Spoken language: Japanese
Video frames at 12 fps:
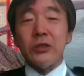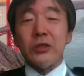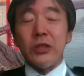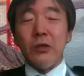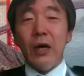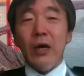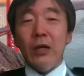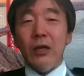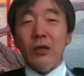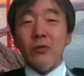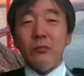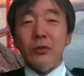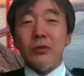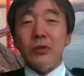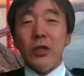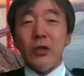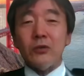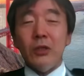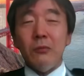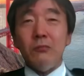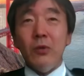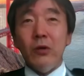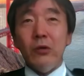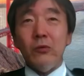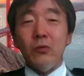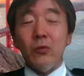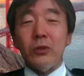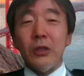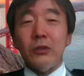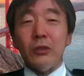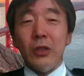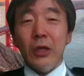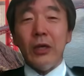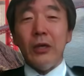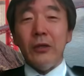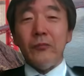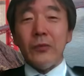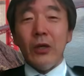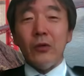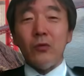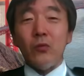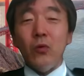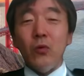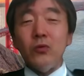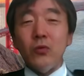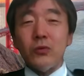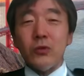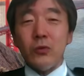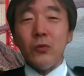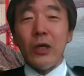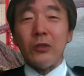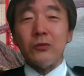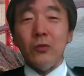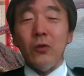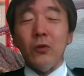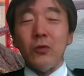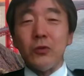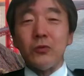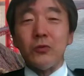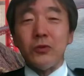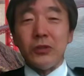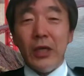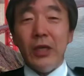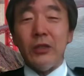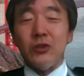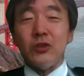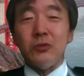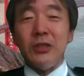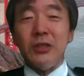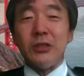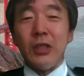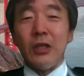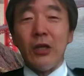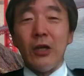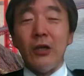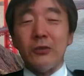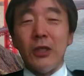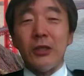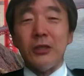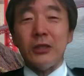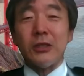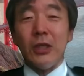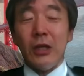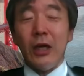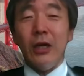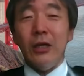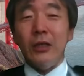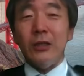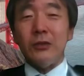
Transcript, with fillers: 関しては、別に103万円を超えたって、ごくごく少額の所得税、住う民ん。税がかかるだけですから、